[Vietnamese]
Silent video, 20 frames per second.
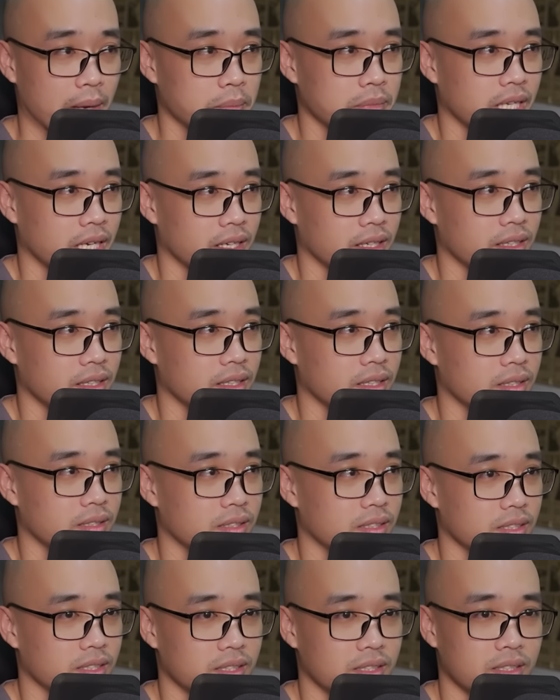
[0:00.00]
nhưng mà
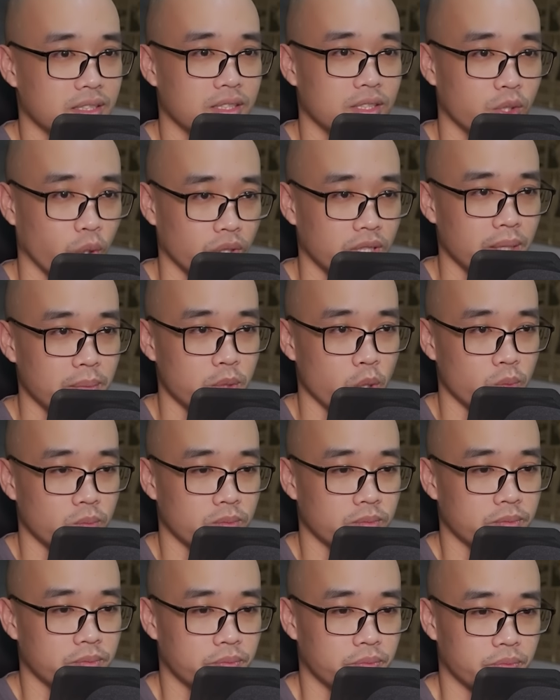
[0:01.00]
ta có thủ đoạn khác
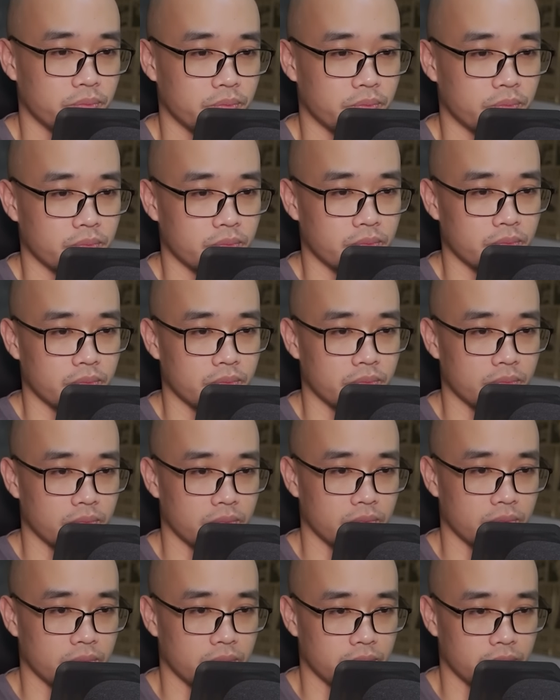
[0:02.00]
có thể giúp ngươi mau
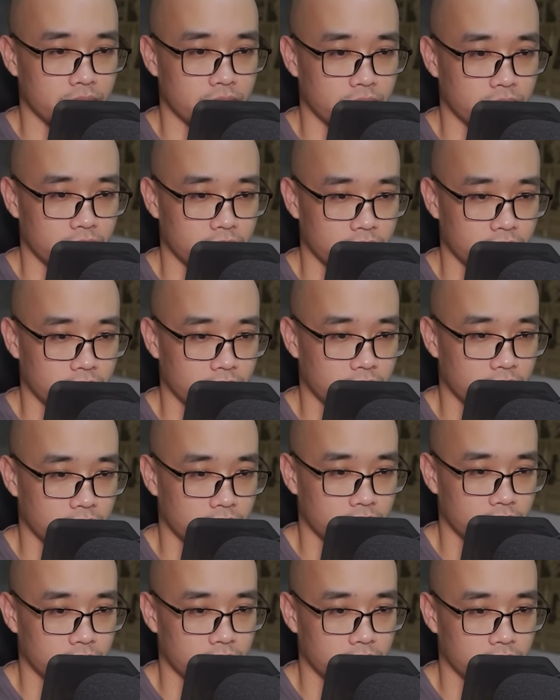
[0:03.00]
chóng đột phá địa giai.
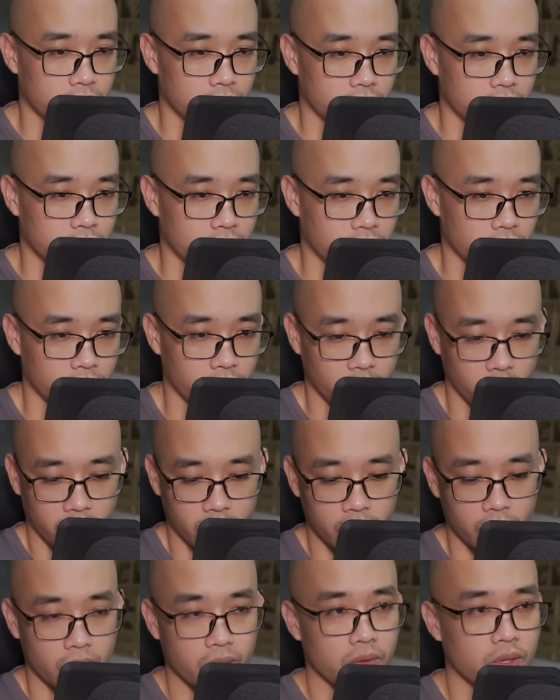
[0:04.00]

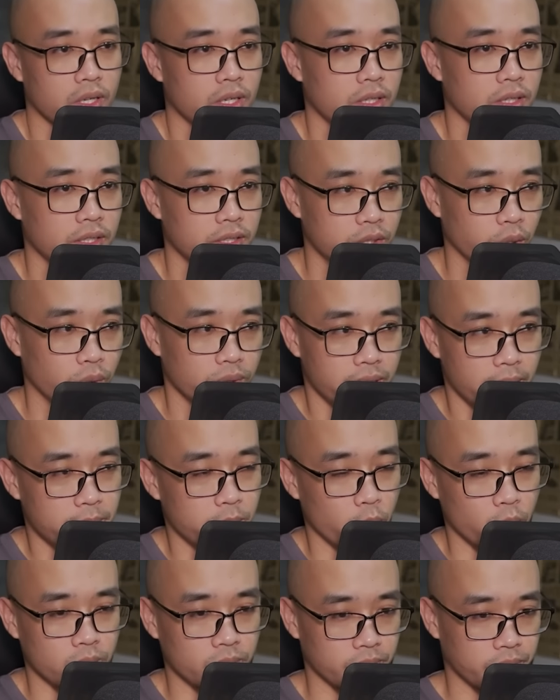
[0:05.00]
Tư Đồ Hạo tiếp
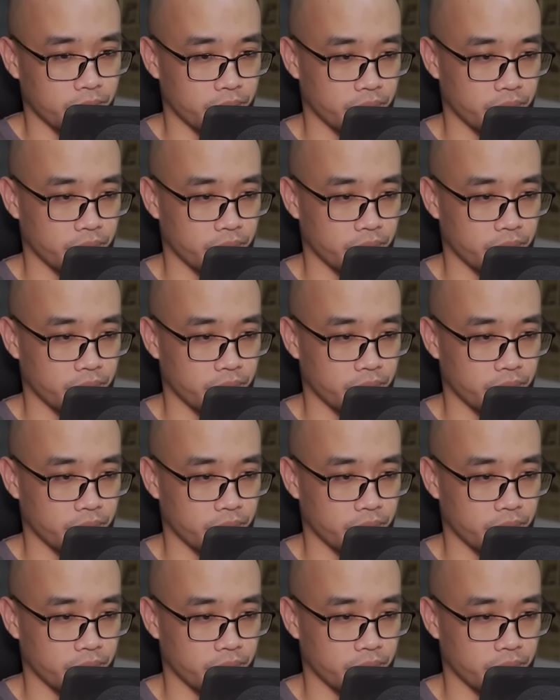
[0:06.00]
lời.